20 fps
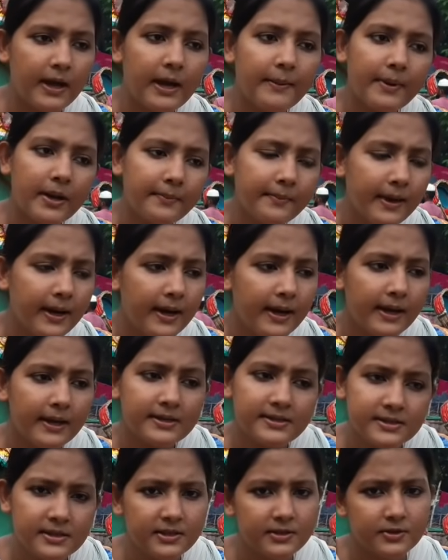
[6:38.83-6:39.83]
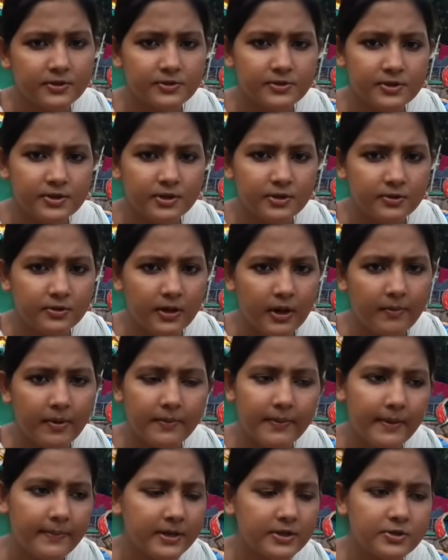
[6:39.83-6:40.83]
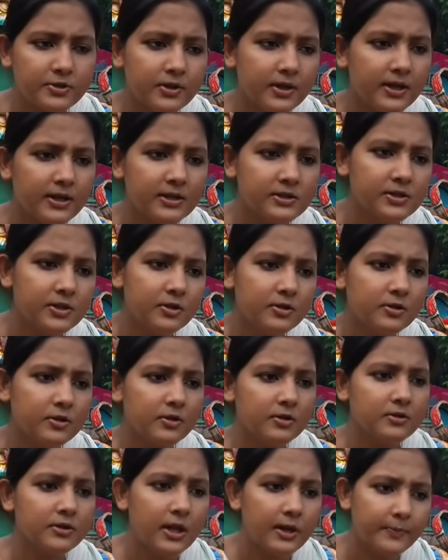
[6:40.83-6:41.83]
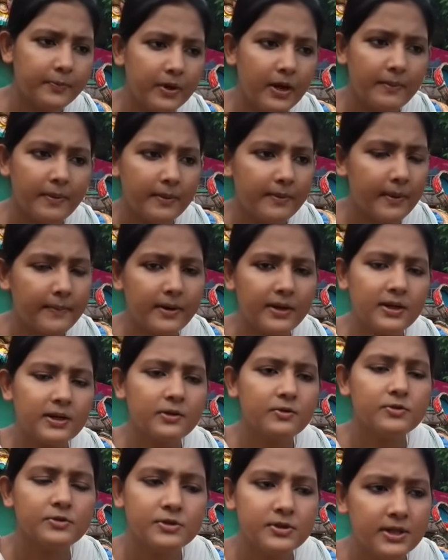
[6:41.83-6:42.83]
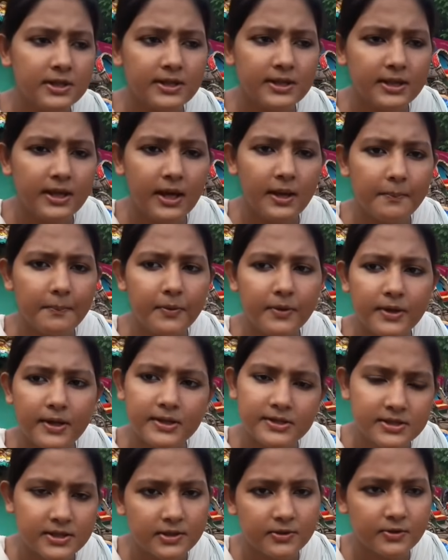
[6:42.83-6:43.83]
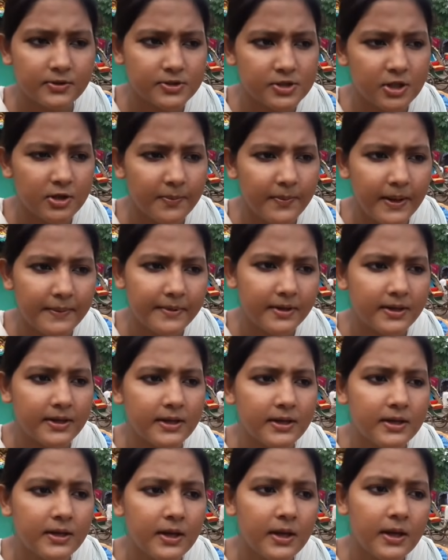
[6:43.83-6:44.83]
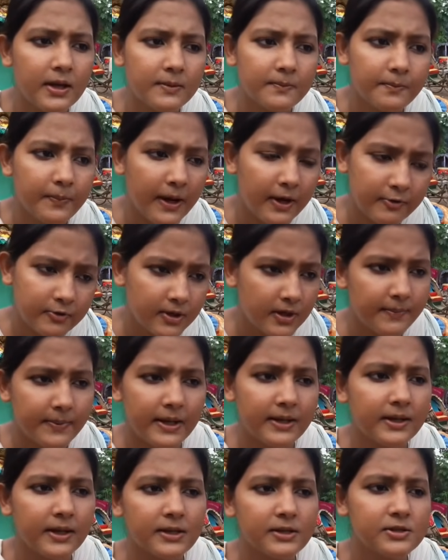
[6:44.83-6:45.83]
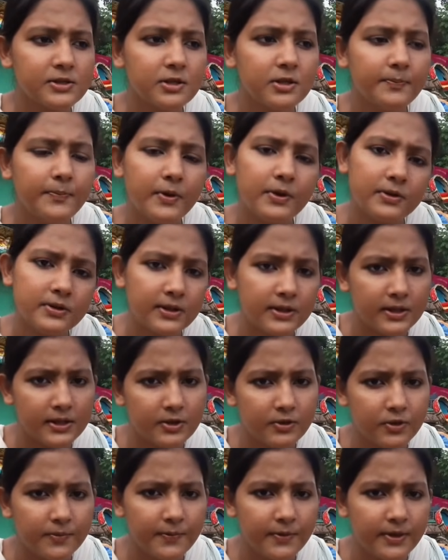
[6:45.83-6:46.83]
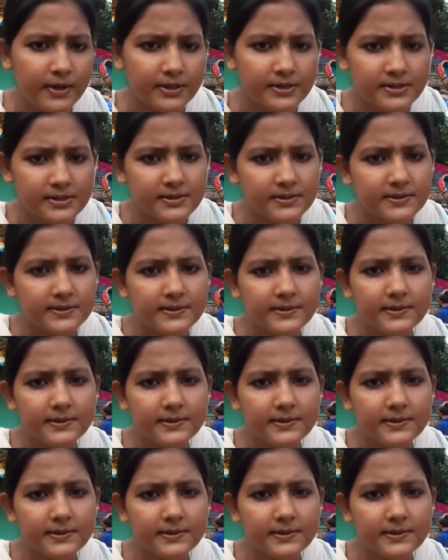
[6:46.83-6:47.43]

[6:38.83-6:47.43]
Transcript: আমার মা অ্যাক্সিডেন্ট করছিল আমার বাবা চলে গেছিল তো তারপর আমার বাবাকে খুঁজতে গিয়া পরে অ্যাক্সিডেন্ট করছিল প্রাইভেট গাড়ি পাউটা ভাঙা গেছিল পর থেকে এরকম হয়ে গেছে